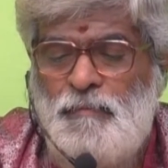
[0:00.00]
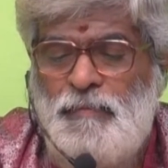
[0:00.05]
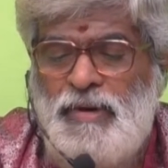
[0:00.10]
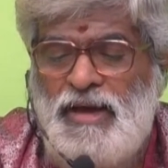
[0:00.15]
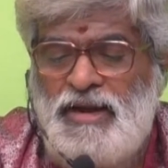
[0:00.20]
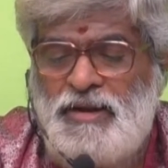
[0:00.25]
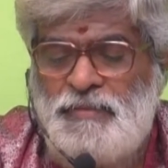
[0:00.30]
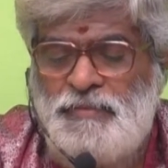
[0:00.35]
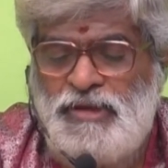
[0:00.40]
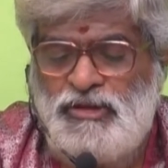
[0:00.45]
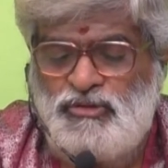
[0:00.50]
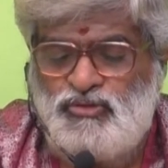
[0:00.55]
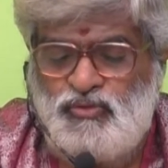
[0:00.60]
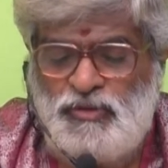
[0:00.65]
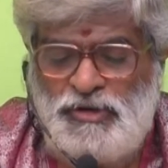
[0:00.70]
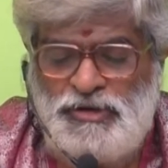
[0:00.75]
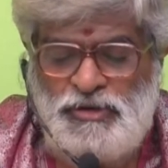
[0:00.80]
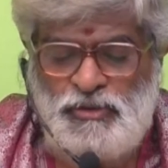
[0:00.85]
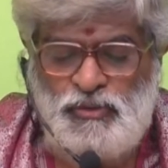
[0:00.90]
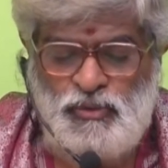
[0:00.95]

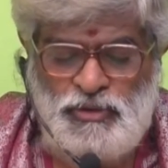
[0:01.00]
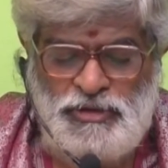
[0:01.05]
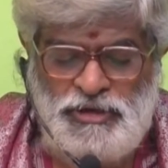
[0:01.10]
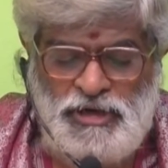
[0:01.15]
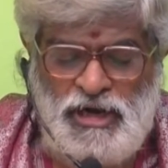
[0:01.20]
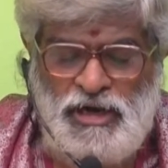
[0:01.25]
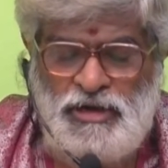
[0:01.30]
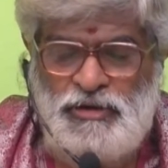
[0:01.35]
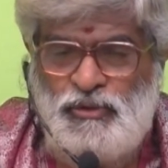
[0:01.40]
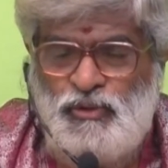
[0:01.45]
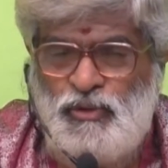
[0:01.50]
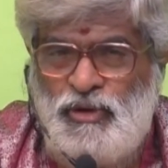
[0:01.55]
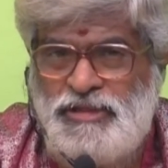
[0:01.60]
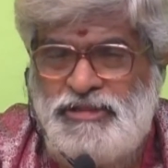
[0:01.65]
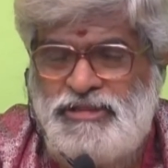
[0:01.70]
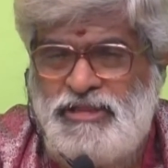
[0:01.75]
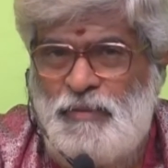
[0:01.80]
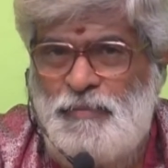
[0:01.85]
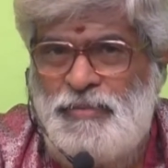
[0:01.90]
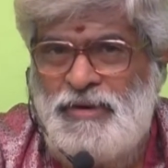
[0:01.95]
పరమేశ్వరుడు ఉన్నాడు
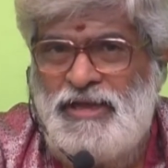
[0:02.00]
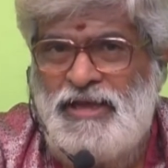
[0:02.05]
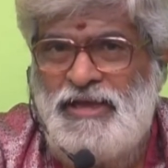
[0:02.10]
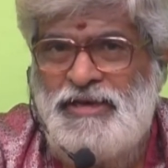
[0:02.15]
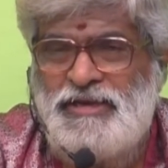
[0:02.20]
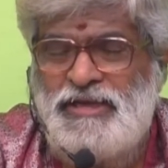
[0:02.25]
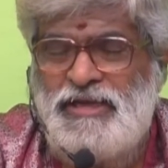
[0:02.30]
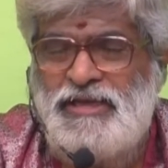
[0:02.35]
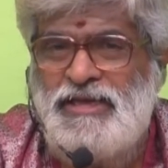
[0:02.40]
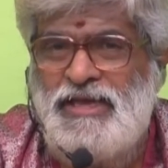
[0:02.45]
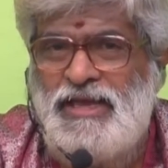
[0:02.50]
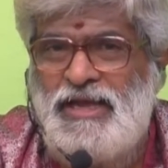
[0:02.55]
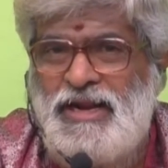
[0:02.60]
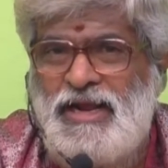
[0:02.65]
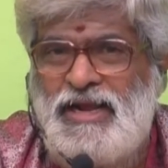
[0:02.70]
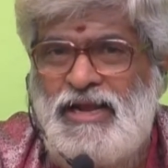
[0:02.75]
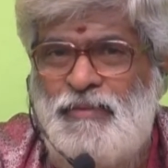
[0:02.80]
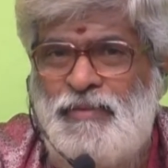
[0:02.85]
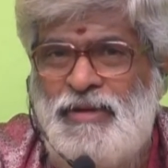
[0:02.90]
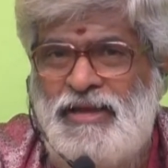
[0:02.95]
అని చెప్పడానికి ఏ
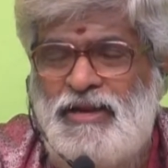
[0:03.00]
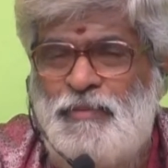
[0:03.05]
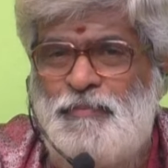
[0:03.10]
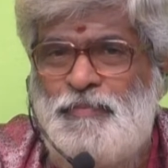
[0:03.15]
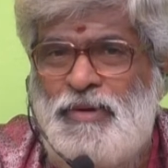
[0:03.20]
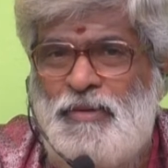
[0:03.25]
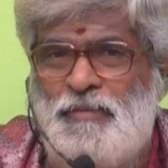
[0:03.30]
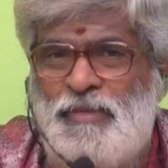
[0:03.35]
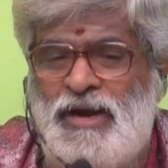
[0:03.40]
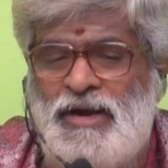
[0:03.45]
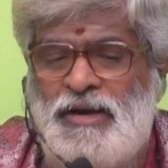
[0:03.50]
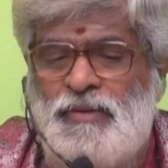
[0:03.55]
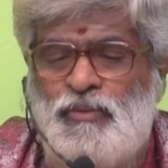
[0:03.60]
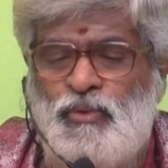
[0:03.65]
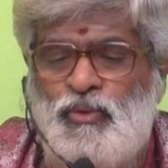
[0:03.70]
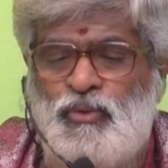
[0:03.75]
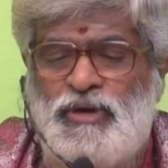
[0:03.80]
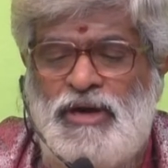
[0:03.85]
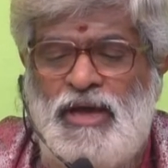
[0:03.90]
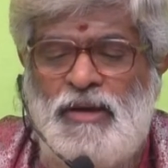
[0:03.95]
రకమైన
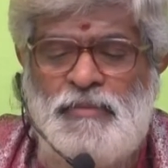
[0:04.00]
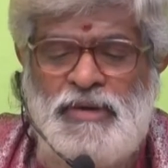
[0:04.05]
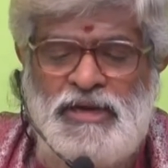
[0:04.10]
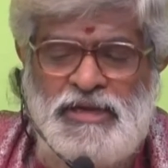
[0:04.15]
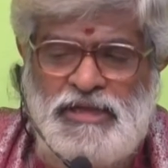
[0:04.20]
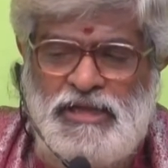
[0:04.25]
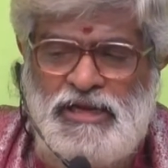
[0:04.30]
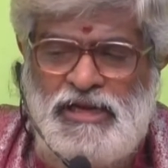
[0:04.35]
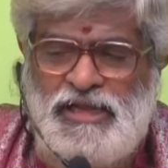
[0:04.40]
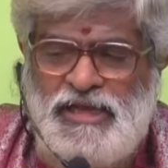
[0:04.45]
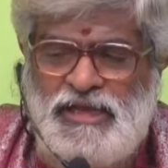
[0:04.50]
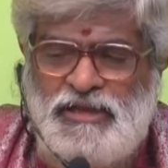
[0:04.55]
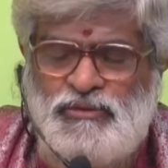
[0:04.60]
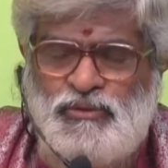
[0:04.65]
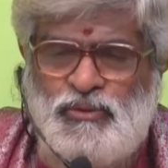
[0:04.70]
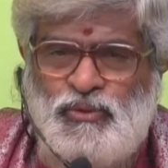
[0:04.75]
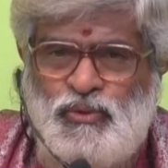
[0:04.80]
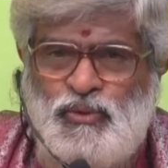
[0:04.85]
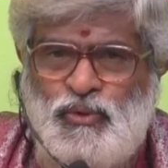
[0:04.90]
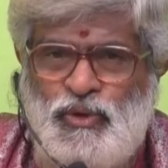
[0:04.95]
ప్రమాణము కూడా మనకి
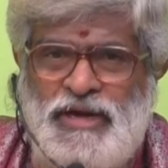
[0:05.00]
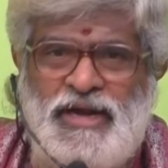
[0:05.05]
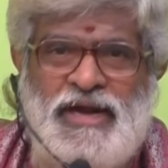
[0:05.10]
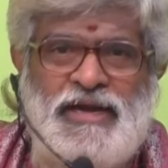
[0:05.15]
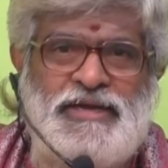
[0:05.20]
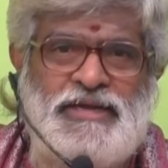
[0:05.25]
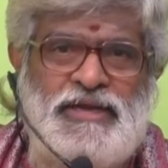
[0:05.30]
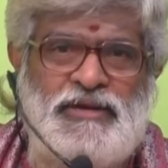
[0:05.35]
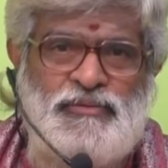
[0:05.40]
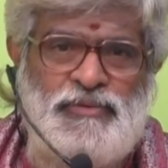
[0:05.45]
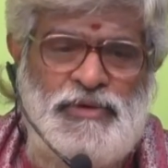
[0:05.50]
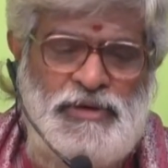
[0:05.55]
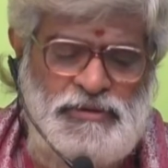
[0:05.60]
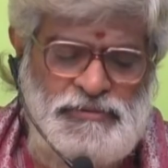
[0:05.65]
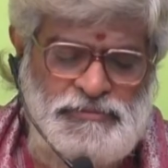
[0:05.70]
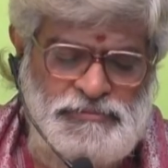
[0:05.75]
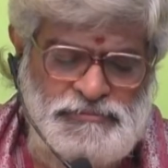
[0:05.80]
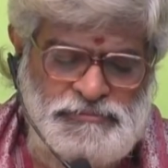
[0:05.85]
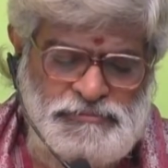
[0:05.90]
లేదు అని అంటారు వీళ్ళు